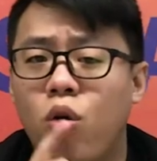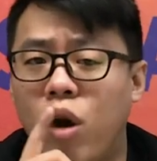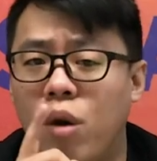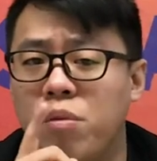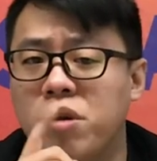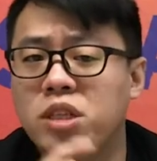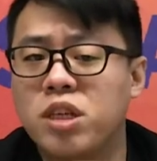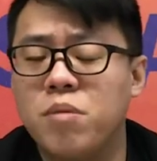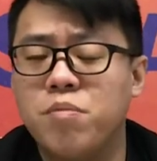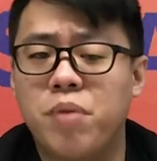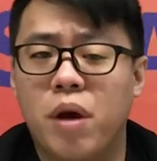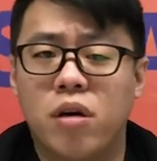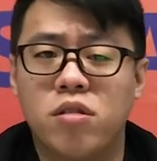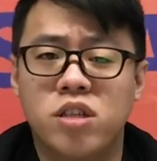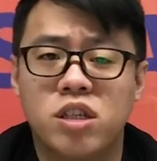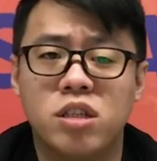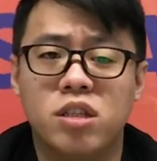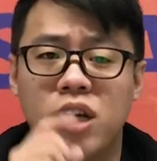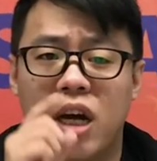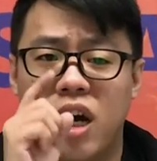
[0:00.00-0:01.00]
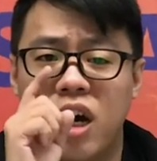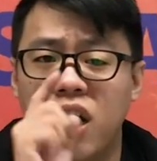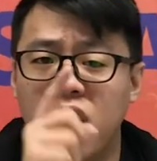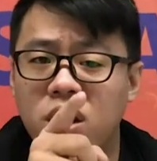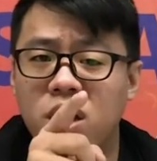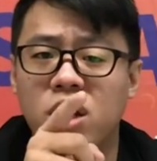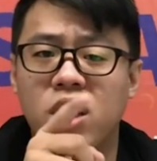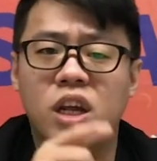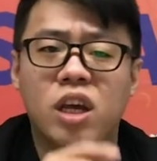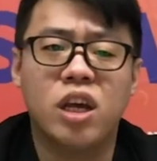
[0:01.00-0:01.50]
黄明贤表示，在二
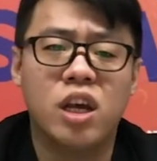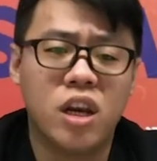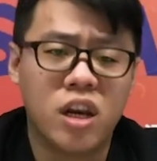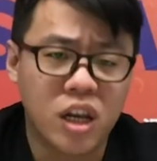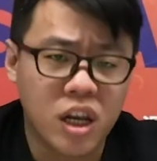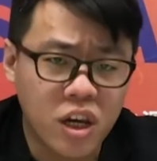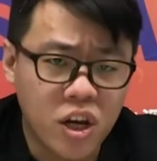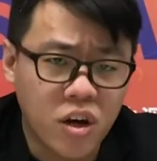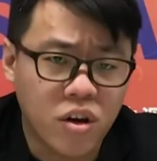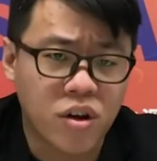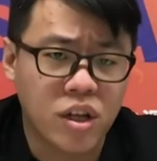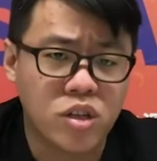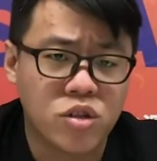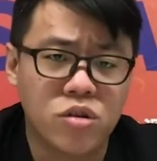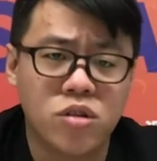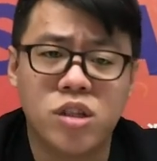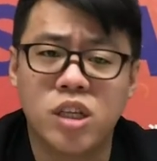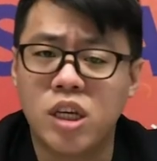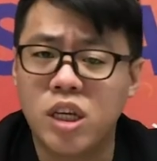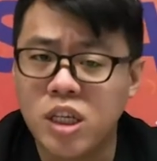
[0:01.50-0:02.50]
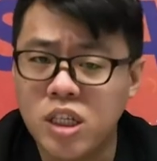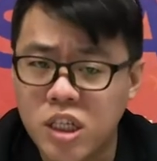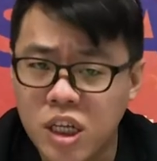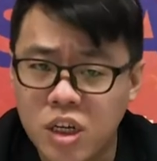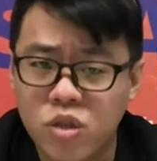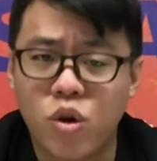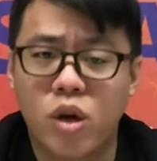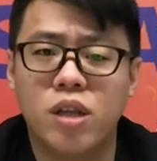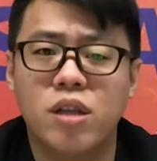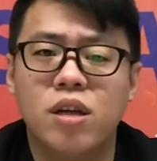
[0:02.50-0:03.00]
零零零六年就是第一
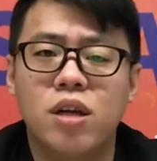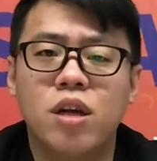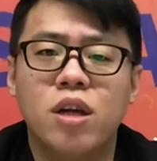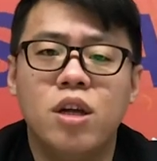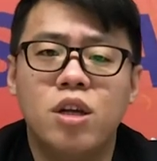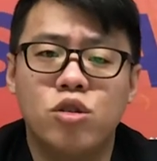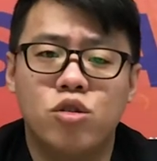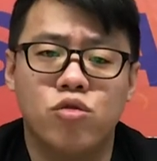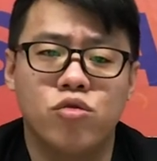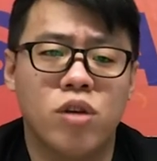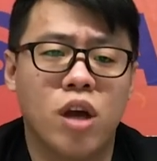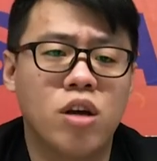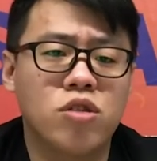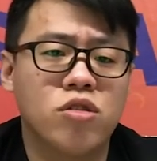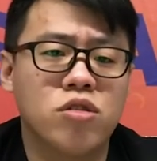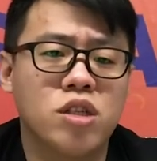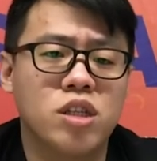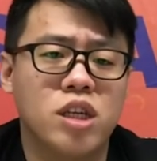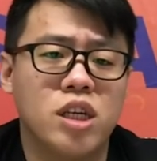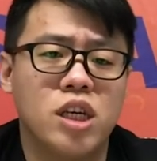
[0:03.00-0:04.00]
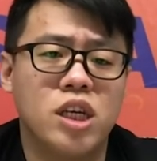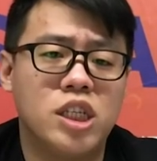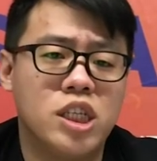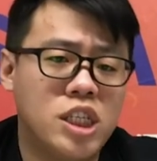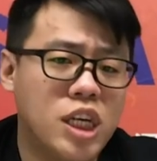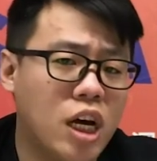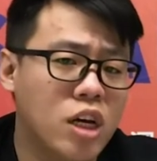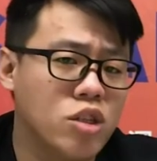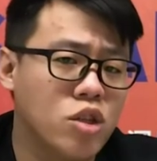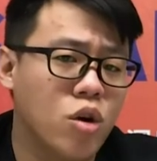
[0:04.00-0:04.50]
阶段，主要就是以
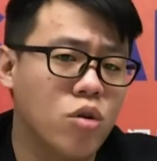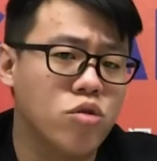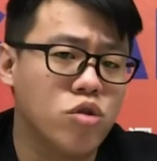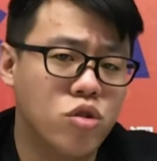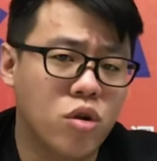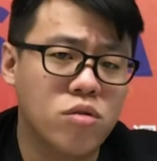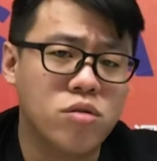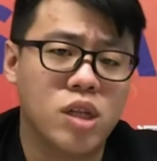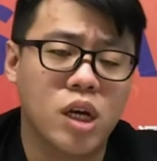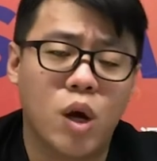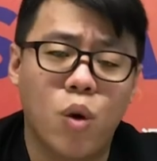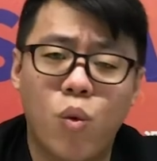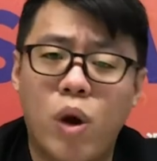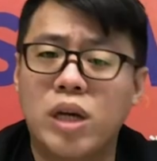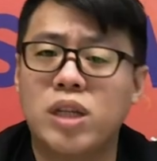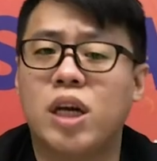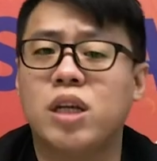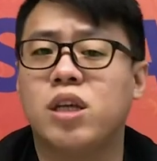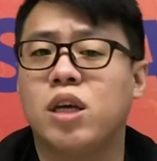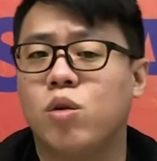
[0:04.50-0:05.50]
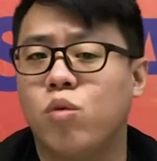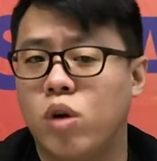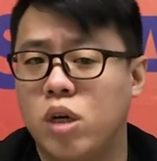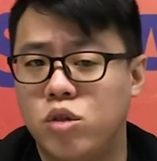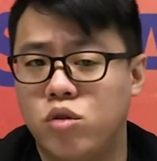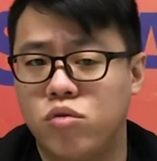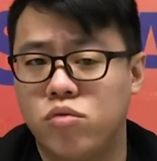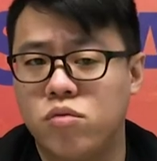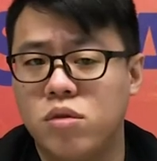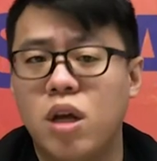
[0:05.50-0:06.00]
巷弄中的外带店为
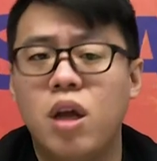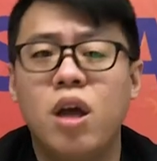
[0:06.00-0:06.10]
主。